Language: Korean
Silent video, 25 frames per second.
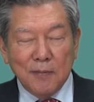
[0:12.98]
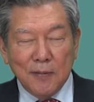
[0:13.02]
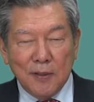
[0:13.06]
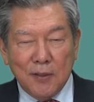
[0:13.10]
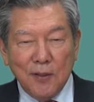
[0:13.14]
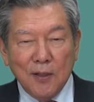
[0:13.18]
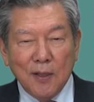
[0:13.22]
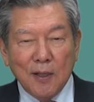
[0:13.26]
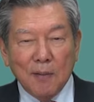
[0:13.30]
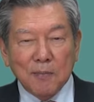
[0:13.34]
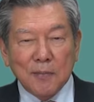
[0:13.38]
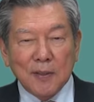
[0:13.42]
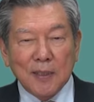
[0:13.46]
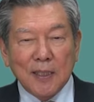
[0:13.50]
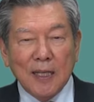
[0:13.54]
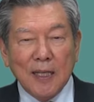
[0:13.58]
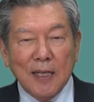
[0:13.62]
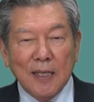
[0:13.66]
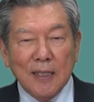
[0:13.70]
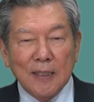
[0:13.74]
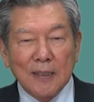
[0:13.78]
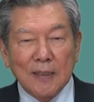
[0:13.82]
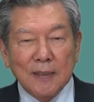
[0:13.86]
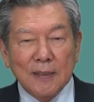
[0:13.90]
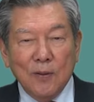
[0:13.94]

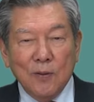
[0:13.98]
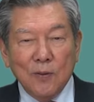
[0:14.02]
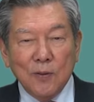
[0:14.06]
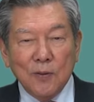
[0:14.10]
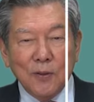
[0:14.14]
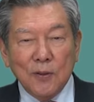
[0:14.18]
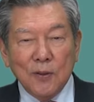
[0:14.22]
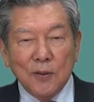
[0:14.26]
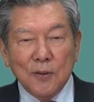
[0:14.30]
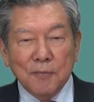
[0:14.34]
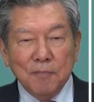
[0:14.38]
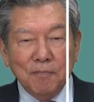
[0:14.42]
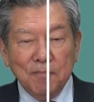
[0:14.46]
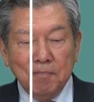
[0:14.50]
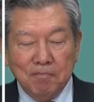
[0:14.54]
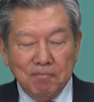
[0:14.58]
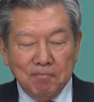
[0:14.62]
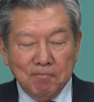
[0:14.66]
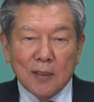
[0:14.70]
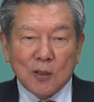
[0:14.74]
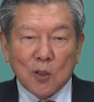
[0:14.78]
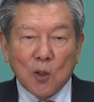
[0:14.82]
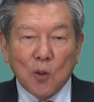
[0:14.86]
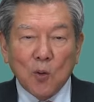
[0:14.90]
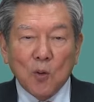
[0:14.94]
기원합니다 오늘은
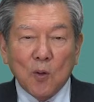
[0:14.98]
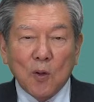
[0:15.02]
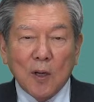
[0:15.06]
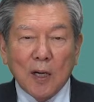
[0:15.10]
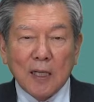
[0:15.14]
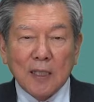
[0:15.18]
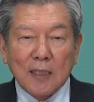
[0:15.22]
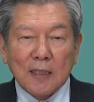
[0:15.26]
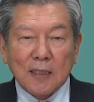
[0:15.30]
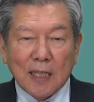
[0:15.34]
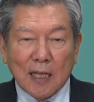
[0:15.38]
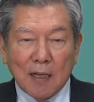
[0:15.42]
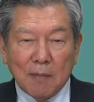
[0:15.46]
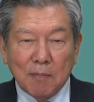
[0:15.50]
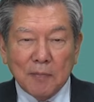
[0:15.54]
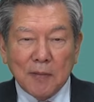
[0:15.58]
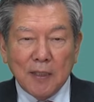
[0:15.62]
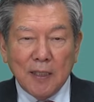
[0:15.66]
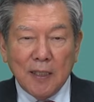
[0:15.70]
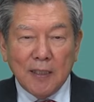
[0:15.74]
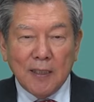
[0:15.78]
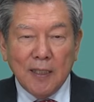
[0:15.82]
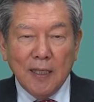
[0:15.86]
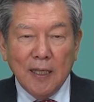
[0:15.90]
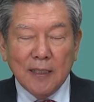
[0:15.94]
성공하는
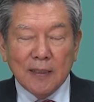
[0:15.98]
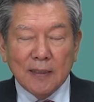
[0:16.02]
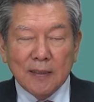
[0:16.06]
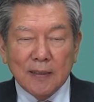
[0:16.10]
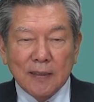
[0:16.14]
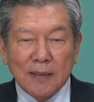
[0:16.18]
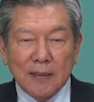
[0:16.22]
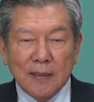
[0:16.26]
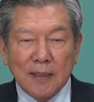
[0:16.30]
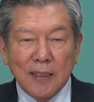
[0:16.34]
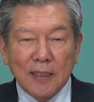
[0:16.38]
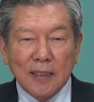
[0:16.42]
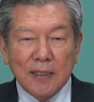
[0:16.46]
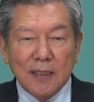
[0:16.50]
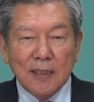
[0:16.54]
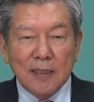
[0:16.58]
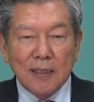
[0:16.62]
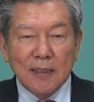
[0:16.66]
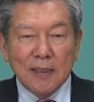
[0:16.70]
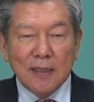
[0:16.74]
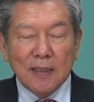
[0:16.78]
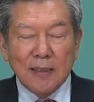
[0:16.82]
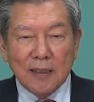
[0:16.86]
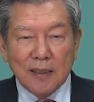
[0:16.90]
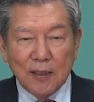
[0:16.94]
사람들에 대한
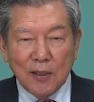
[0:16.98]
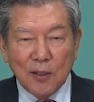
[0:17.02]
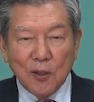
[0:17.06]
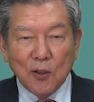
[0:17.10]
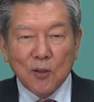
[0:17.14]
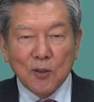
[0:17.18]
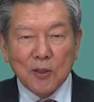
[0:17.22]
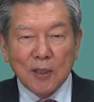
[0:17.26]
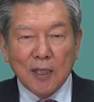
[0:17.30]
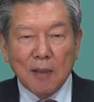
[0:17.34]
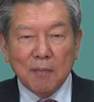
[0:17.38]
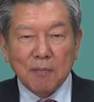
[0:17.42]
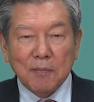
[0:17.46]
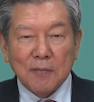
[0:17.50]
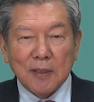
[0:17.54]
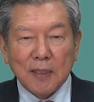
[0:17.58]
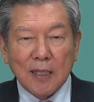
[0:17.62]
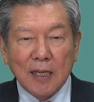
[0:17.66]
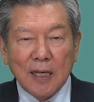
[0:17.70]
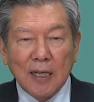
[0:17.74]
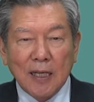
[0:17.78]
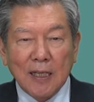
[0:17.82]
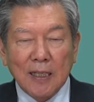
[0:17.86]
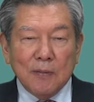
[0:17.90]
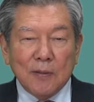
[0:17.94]
얘기를 드리고자
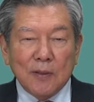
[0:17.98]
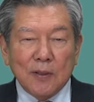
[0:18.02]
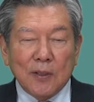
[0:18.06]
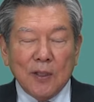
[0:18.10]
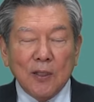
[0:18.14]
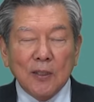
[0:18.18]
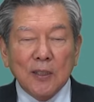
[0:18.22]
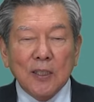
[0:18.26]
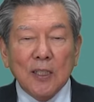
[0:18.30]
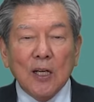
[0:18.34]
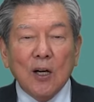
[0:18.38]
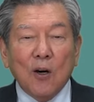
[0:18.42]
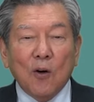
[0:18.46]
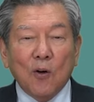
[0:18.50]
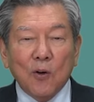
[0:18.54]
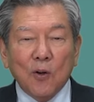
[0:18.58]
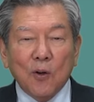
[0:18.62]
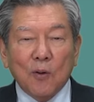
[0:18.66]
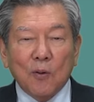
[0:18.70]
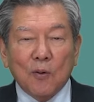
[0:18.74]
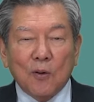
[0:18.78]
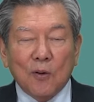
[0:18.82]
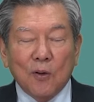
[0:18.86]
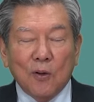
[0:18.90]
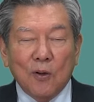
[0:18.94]
합니다 경기가
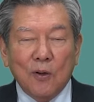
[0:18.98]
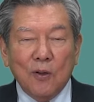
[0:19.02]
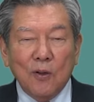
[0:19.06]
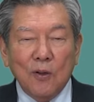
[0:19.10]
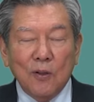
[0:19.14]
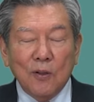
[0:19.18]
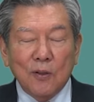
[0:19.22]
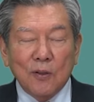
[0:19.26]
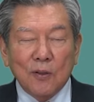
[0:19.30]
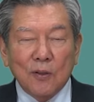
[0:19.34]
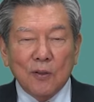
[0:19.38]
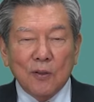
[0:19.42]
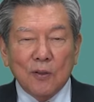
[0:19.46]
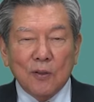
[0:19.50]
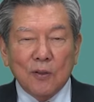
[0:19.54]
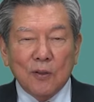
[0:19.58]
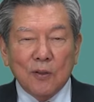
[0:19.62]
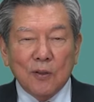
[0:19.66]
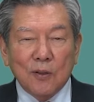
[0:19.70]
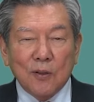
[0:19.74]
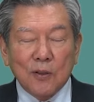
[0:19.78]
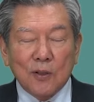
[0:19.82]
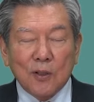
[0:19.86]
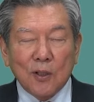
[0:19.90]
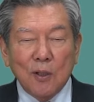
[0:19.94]
어렵고
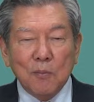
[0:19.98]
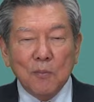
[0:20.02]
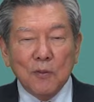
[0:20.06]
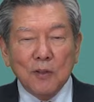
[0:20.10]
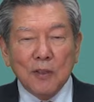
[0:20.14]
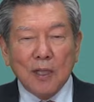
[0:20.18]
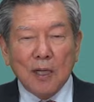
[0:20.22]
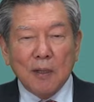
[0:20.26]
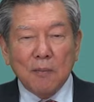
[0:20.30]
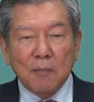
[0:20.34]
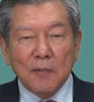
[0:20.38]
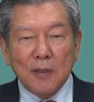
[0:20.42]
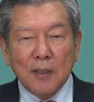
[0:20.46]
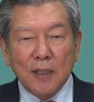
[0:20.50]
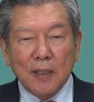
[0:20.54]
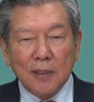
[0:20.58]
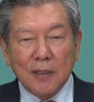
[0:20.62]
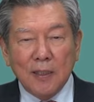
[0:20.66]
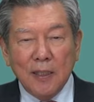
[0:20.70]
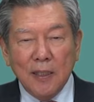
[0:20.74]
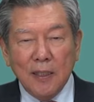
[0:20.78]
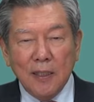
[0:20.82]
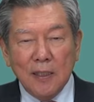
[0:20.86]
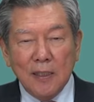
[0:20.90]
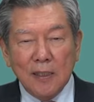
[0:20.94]
어, 젊은
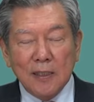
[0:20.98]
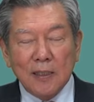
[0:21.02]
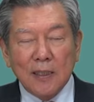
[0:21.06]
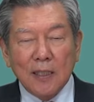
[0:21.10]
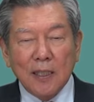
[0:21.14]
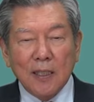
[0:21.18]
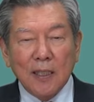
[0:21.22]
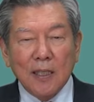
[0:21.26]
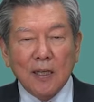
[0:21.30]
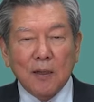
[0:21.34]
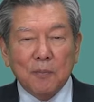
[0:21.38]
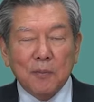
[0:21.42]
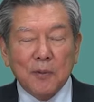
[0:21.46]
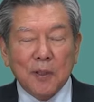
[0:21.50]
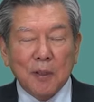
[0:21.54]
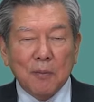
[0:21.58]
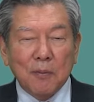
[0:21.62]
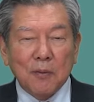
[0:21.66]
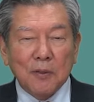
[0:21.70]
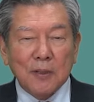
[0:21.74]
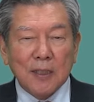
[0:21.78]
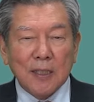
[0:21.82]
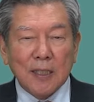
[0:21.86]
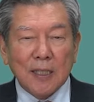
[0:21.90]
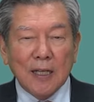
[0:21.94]
사람들한테 일자리가 없다
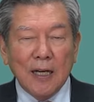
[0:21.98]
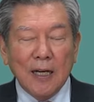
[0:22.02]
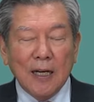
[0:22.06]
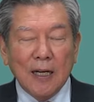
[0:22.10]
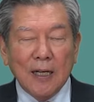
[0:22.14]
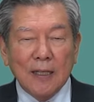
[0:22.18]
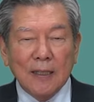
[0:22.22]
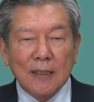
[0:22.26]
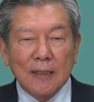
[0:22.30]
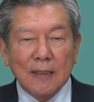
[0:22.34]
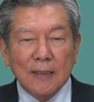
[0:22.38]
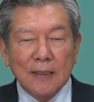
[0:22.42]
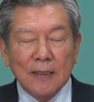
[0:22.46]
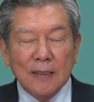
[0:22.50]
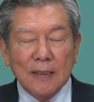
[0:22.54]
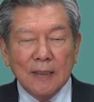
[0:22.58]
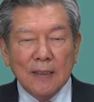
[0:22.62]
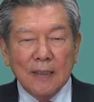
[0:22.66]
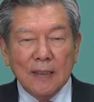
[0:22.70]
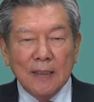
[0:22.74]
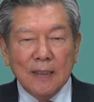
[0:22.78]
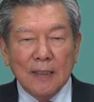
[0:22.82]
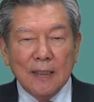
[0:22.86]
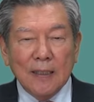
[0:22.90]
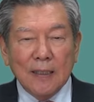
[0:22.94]
보니까
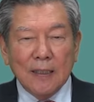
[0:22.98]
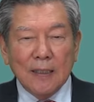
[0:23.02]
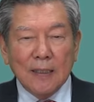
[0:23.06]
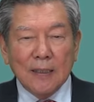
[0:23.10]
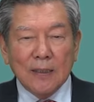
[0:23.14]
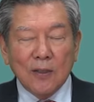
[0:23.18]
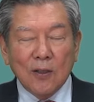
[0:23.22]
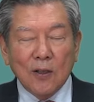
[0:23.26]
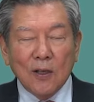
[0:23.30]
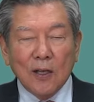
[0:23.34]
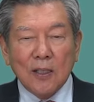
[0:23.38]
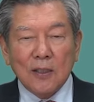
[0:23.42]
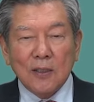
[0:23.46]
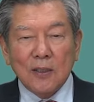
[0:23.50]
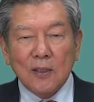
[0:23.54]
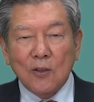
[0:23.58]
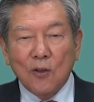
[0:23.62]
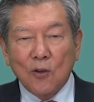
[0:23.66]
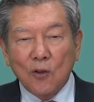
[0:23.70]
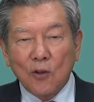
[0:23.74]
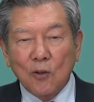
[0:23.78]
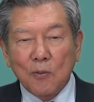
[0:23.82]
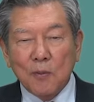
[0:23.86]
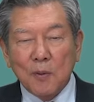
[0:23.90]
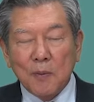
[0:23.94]
아, 여러 가지
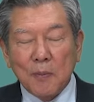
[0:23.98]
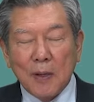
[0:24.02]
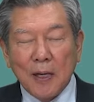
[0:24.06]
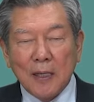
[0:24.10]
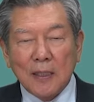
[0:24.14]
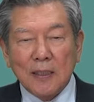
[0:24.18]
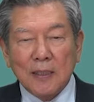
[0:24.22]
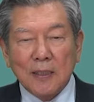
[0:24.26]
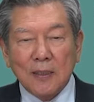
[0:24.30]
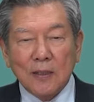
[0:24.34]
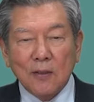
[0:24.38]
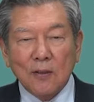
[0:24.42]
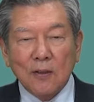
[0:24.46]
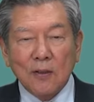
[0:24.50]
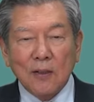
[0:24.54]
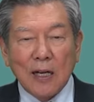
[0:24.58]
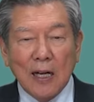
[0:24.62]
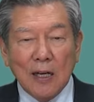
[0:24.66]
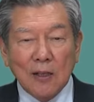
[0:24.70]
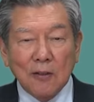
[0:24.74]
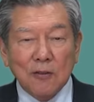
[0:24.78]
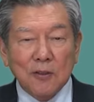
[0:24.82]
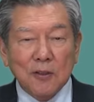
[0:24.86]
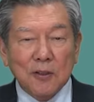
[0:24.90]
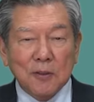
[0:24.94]
어려움이 많이 있는 건
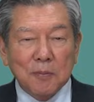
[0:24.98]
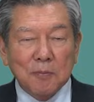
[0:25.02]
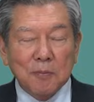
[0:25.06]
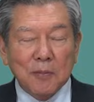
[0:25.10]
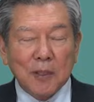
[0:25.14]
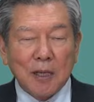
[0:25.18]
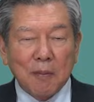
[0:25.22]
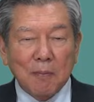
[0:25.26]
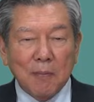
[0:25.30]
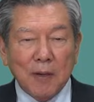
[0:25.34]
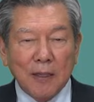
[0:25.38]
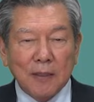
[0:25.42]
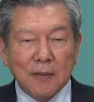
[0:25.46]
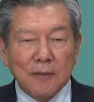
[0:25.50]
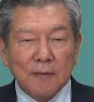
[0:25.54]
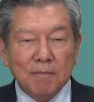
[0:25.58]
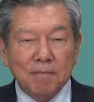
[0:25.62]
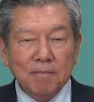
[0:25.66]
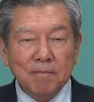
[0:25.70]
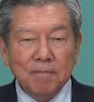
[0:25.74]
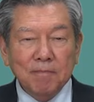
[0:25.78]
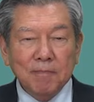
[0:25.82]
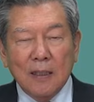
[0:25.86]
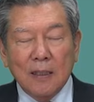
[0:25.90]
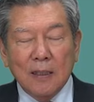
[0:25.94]
알고
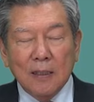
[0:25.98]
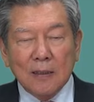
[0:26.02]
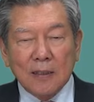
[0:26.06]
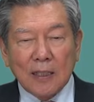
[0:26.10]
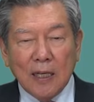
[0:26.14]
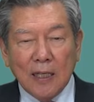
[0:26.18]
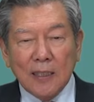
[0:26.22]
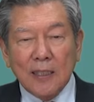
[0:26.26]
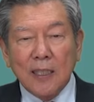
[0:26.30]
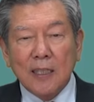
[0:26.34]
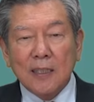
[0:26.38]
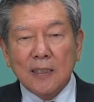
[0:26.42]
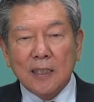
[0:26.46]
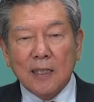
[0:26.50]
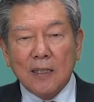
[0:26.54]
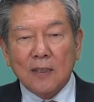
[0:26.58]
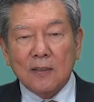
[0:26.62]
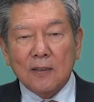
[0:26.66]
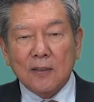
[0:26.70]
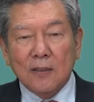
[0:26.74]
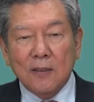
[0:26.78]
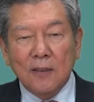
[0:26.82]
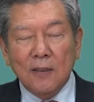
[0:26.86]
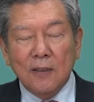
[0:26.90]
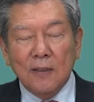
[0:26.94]
있습니다만은 아, 자세에
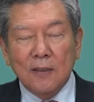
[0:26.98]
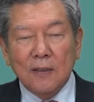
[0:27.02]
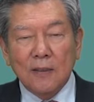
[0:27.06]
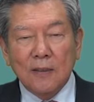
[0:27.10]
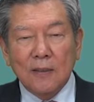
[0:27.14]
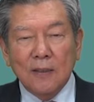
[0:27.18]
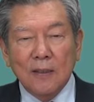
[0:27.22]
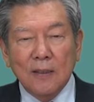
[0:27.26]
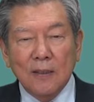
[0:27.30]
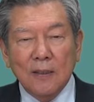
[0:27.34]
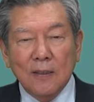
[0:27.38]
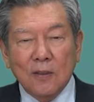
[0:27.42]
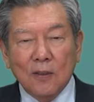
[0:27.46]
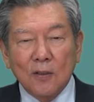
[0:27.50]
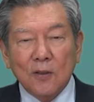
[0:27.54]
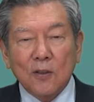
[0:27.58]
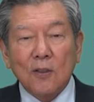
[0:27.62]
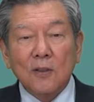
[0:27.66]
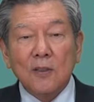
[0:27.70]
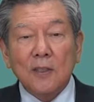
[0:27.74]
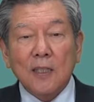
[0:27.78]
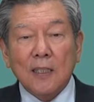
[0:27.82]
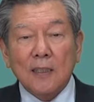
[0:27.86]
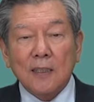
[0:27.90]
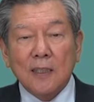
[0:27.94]
따라서
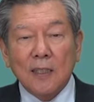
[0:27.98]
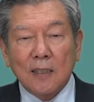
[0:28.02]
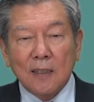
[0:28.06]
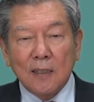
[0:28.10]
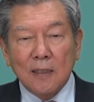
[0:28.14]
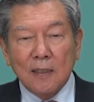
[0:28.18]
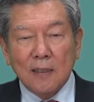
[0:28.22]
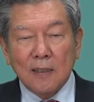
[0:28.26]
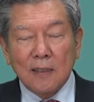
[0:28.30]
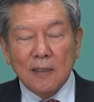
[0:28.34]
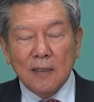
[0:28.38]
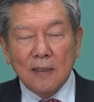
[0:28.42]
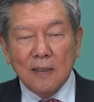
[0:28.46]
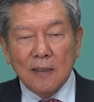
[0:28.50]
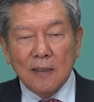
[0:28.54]
어떤 자세를